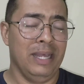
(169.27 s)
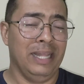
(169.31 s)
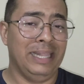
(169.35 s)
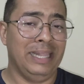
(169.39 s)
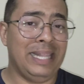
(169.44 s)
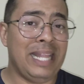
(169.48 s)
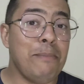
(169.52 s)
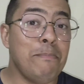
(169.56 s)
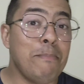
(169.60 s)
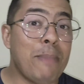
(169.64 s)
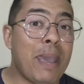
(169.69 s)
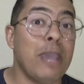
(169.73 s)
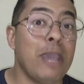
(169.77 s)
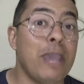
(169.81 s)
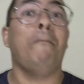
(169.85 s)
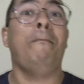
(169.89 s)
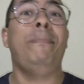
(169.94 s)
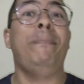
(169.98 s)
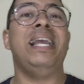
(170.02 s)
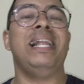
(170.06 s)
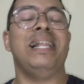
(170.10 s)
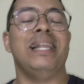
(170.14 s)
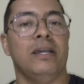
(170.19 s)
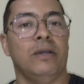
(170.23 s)
nem meio
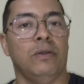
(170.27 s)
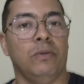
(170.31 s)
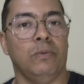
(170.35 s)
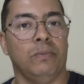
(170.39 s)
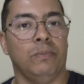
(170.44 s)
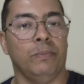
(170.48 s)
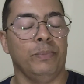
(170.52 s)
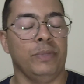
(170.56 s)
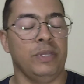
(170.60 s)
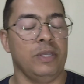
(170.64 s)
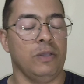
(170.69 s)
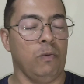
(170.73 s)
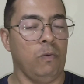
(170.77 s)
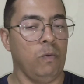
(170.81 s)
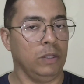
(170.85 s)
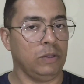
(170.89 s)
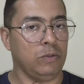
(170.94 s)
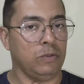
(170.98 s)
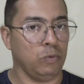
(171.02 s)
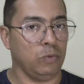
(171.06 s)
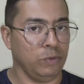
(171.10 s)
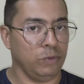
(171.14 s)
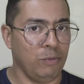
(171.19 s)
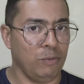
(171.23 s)
bilhão,
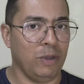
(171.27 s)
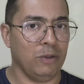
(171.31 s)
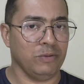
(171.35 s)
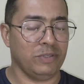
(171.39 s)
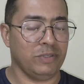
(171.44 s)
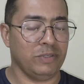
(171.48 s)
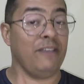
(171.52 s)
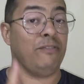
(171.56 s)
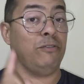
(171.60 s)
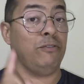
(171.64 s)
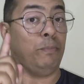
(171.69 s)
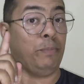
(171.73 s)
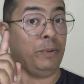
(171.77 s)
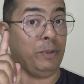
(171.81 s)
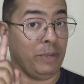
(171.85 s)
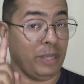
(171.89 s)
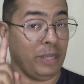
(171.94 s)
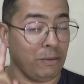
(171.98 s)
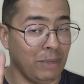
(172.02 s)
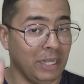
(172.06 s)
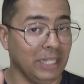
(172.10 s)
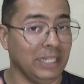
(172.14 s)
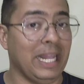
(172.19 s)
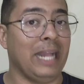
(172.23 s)
enquanto com Dilma Rousseff no
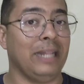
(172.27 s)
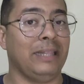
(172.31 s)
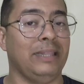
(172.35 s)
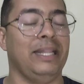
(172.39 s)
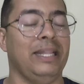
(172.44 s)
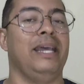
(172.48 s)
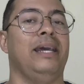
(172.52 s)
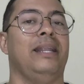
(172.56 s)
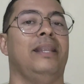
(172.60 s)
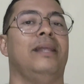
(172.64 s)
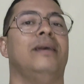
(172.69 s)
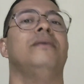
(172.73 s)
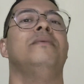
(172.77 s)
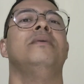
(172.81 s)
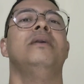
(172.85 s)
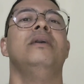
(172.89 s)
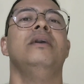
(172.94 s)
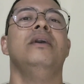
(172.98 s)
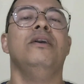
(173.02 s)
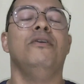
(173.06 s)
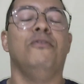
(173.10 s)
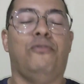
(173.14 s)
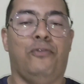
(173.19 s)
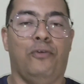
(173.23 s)
primeiro mandato dela
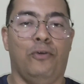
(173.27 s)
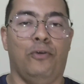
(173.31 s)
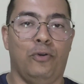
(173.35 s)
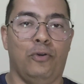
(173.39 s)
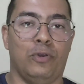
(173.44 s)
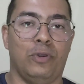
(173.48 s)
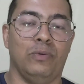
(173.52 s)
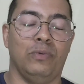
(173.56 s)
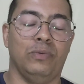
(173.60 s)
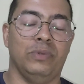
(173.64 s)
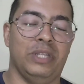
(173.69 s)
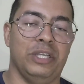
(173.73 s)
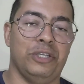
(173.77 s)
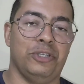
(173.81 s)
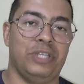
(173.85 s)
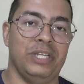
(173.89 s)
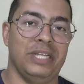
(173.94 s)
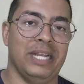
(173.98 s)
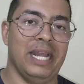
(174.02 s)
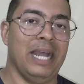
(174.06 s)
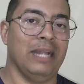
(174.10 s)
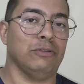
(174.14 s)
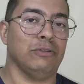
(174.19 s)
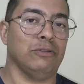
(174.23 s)
foram
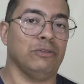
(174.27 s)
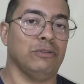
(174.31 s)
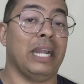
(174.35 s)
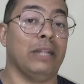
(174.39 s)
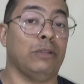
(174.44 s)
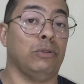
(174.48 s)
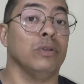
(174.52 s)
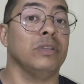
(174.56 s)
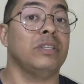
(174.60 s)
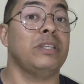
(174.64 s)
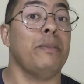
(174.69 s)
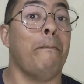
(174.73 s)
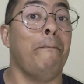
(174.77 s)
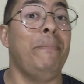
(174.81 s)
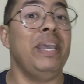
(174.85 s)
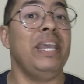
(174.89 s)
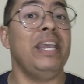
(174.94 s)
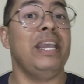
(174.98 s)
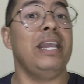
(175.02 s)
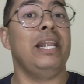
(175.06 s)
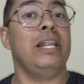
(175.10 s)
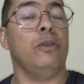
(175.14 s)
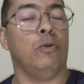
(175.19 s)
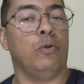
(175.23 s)
destinados 14
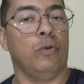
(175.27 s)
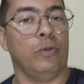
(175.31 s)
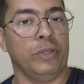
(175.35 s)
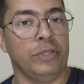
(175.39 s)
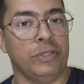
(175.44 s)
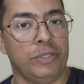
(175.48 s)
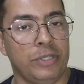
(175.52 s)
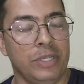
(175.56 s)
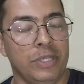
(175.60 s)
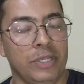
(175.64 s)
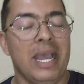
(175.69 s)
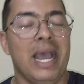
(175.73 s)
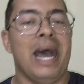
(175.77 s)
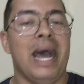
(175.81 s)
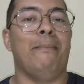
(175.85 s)
bilhões.